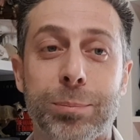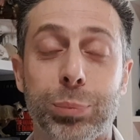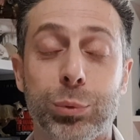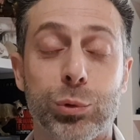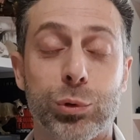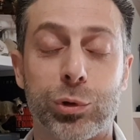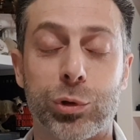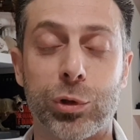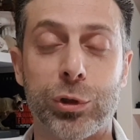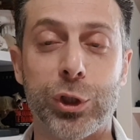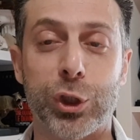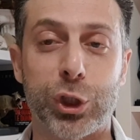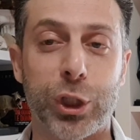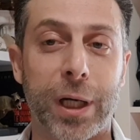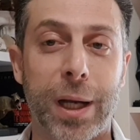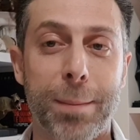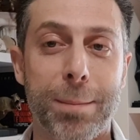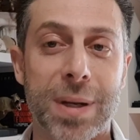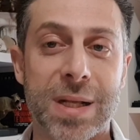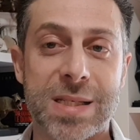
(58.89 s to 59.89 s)
appunto, in
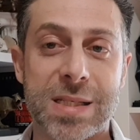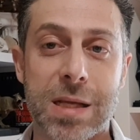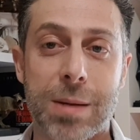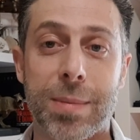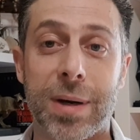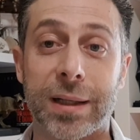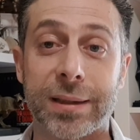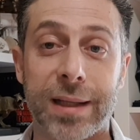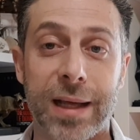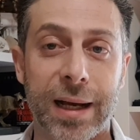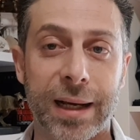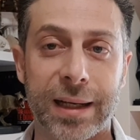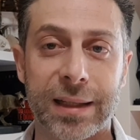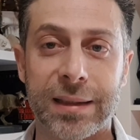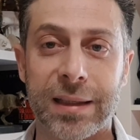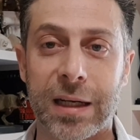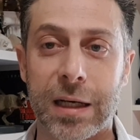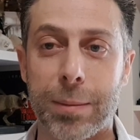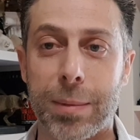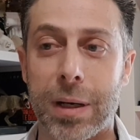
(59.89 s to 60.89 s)
cera imbalsamate e anche
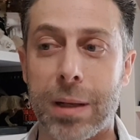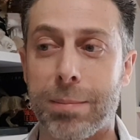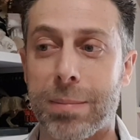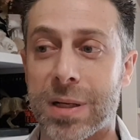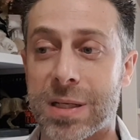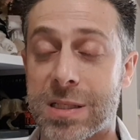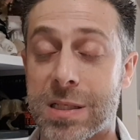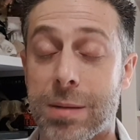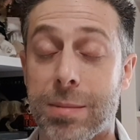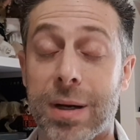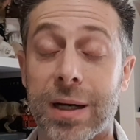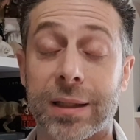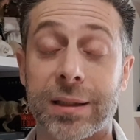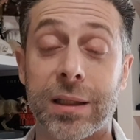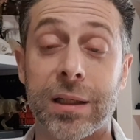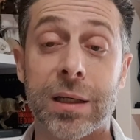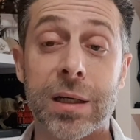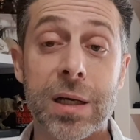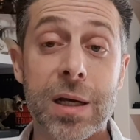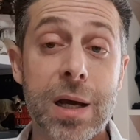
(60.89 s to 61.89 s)
degli animali
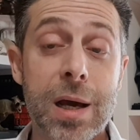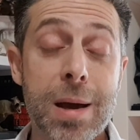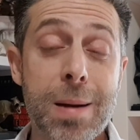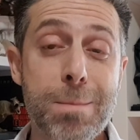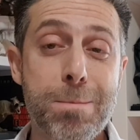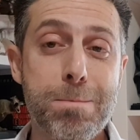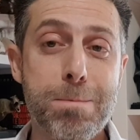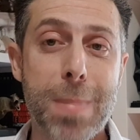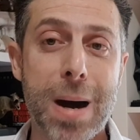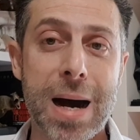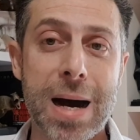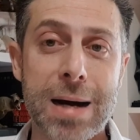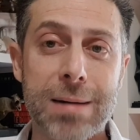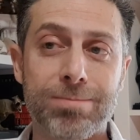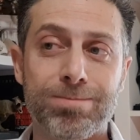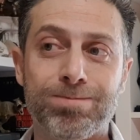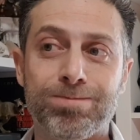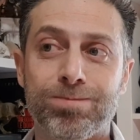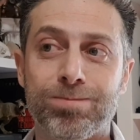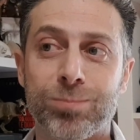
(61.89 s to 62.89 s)
imbalsamati, ma
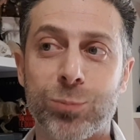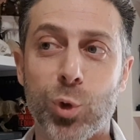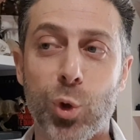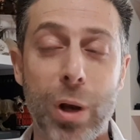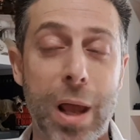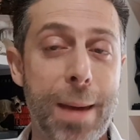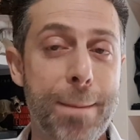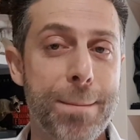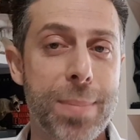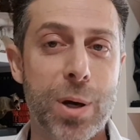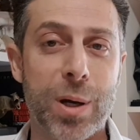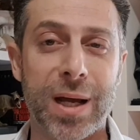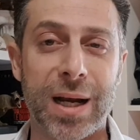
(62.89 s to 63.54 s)
mh, mm, non ebbe un